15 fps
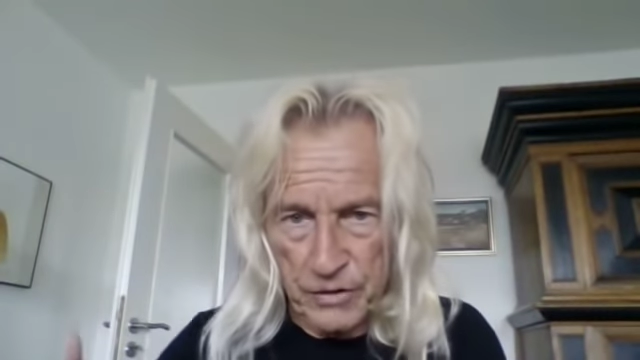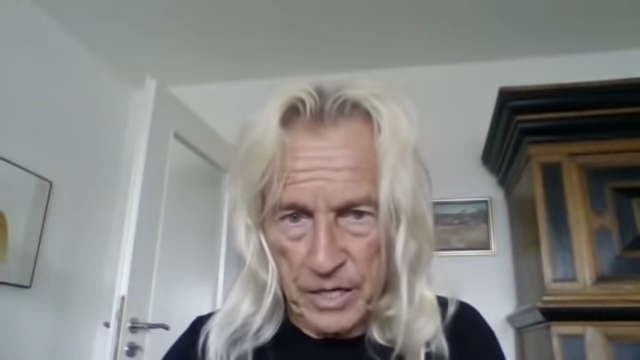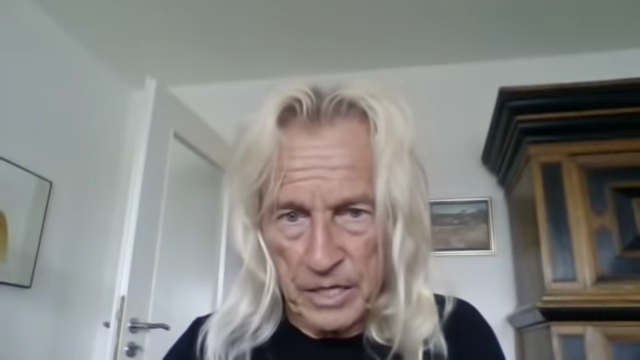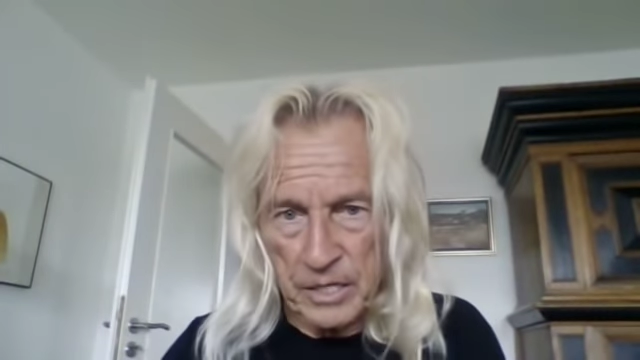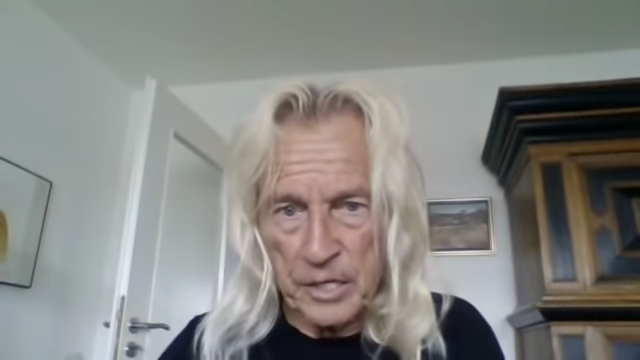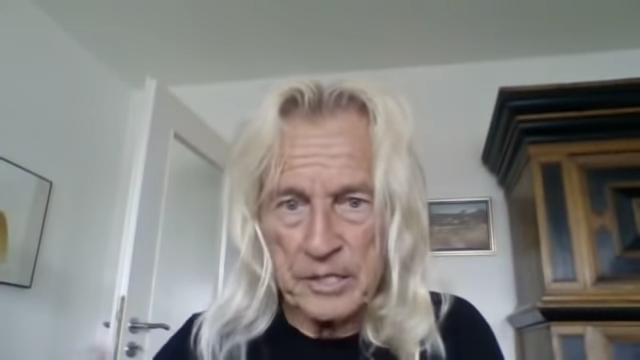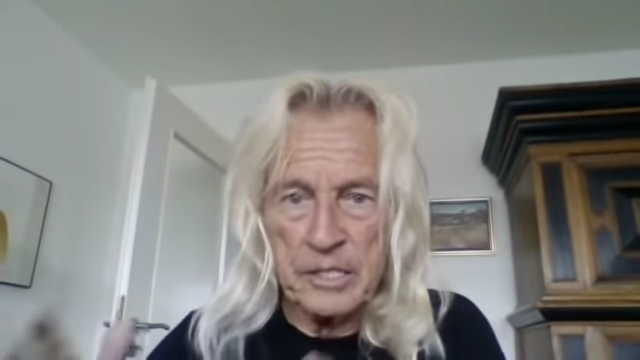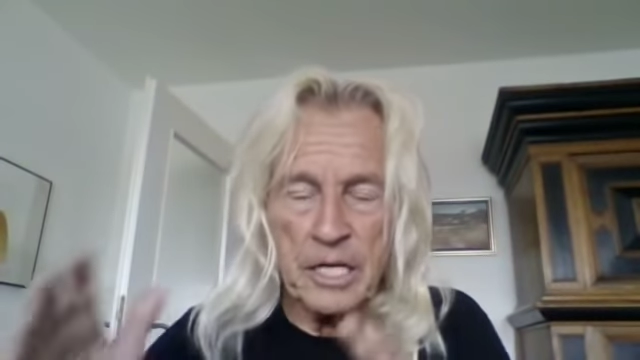
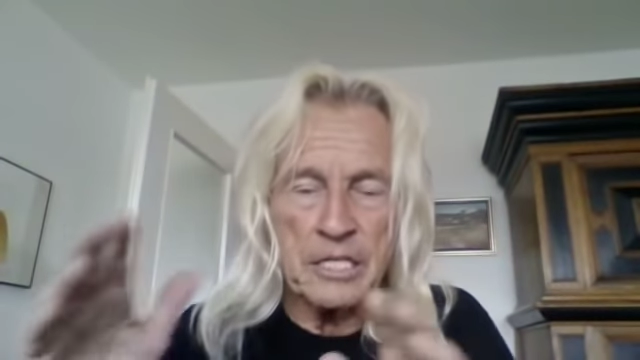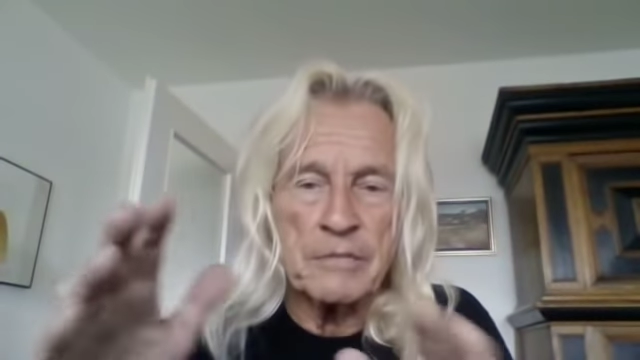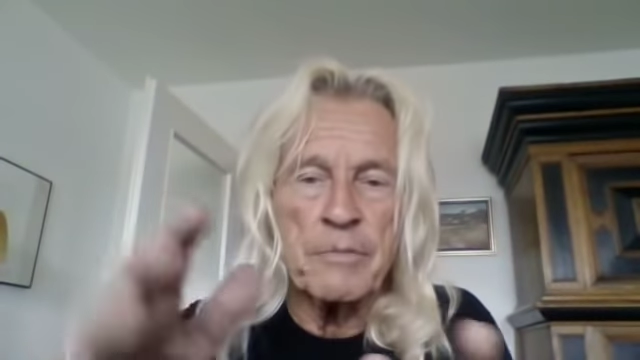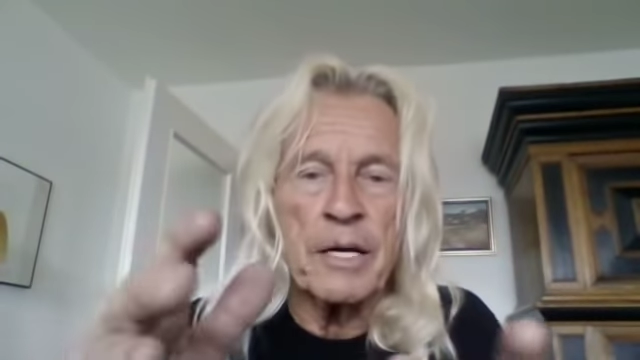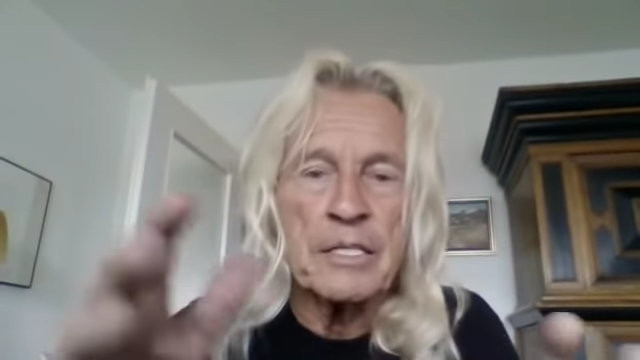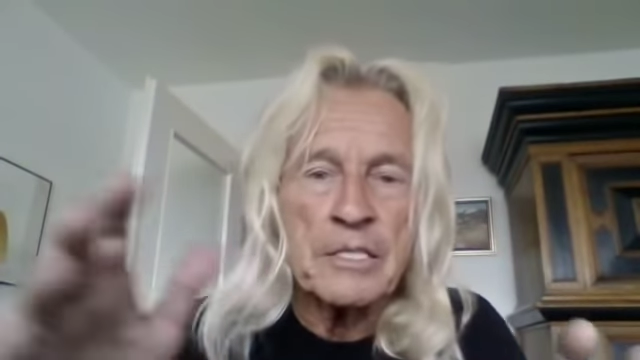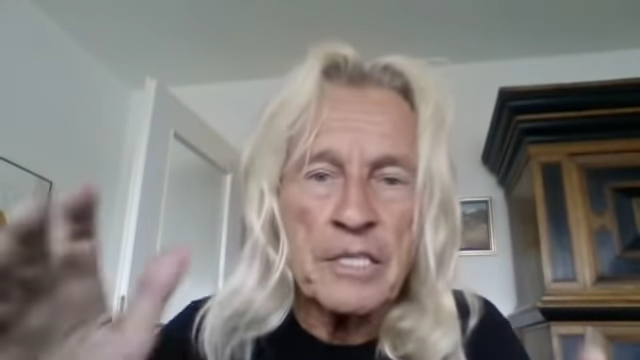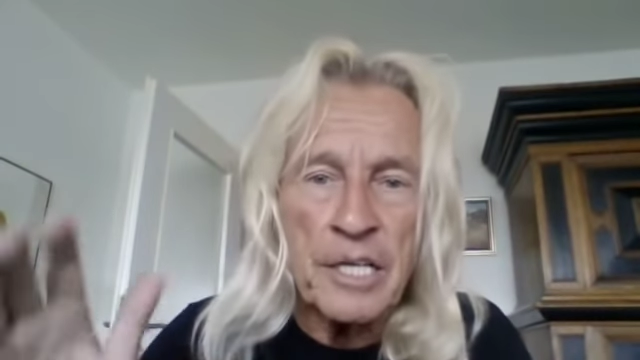nicht verändert,
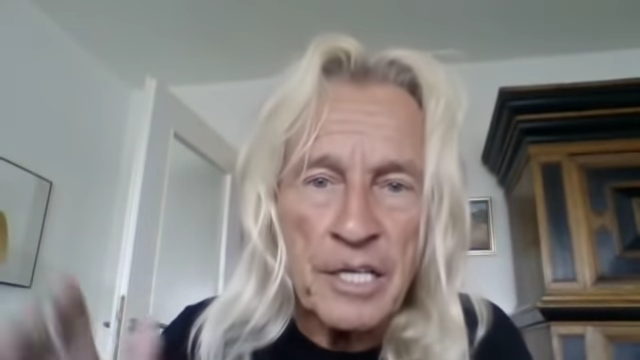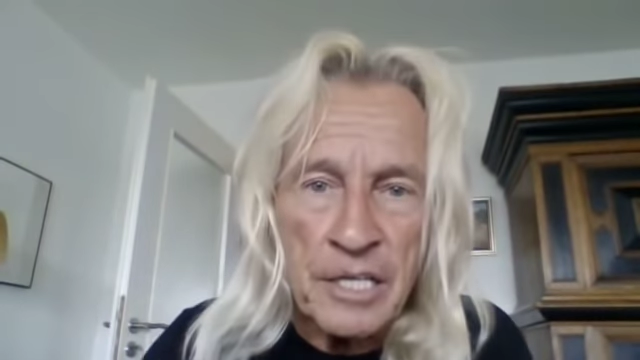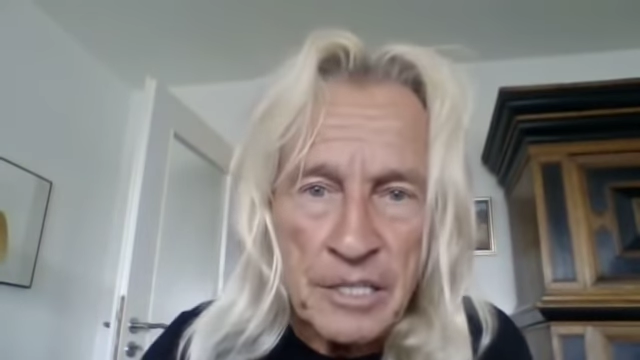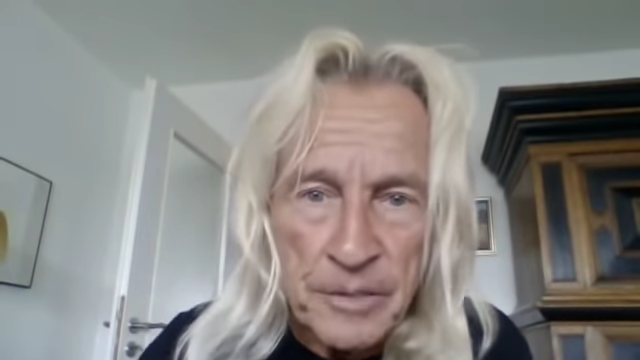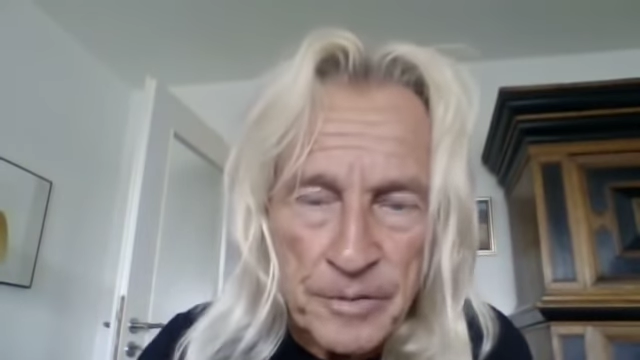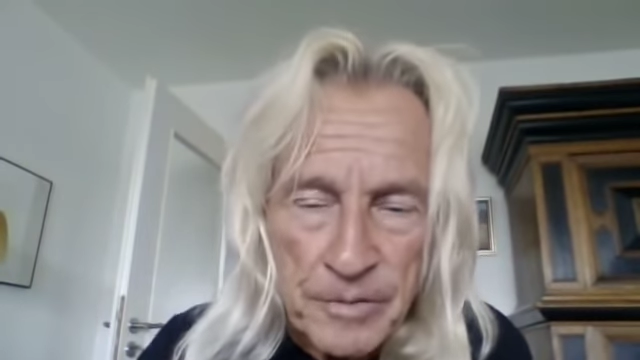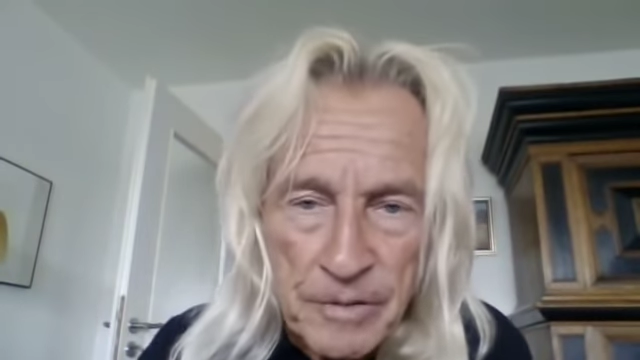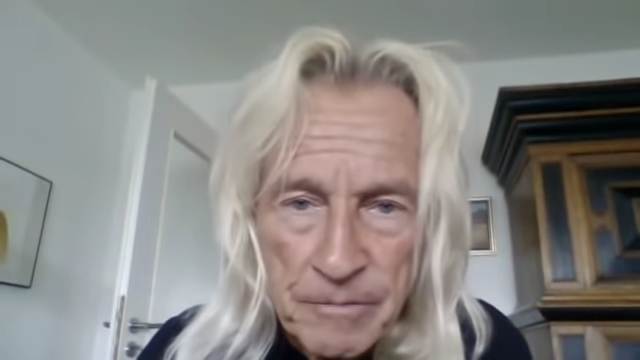das mag
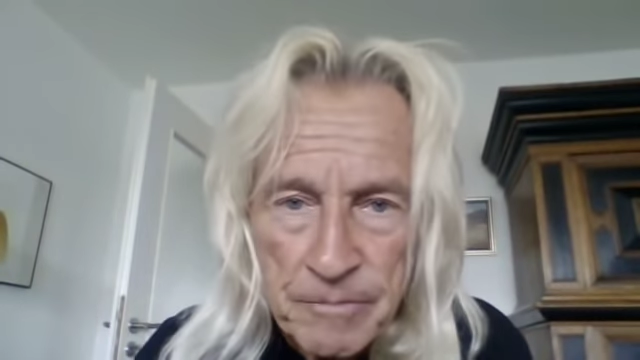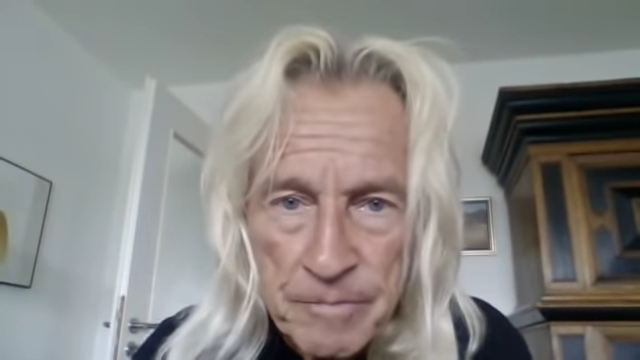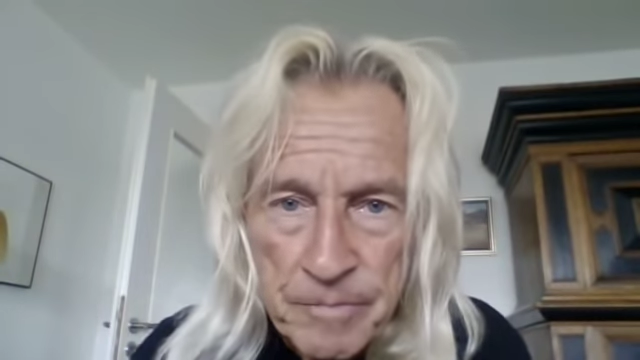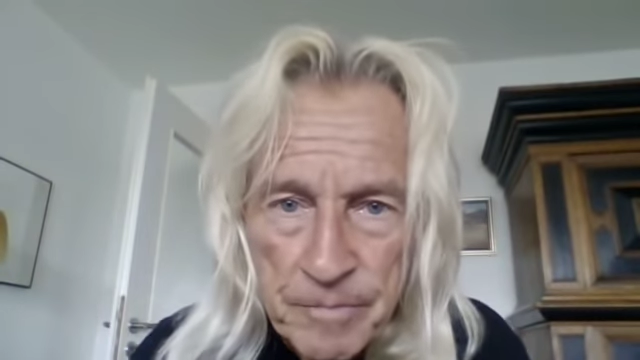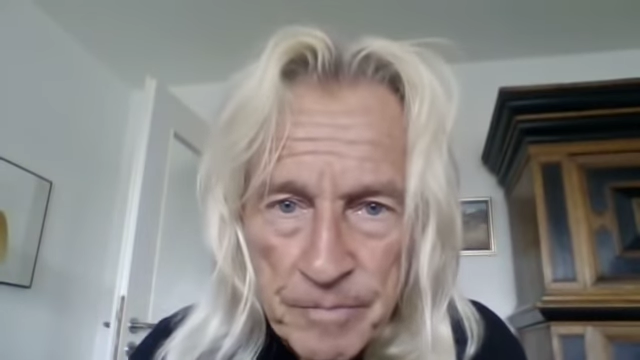sein.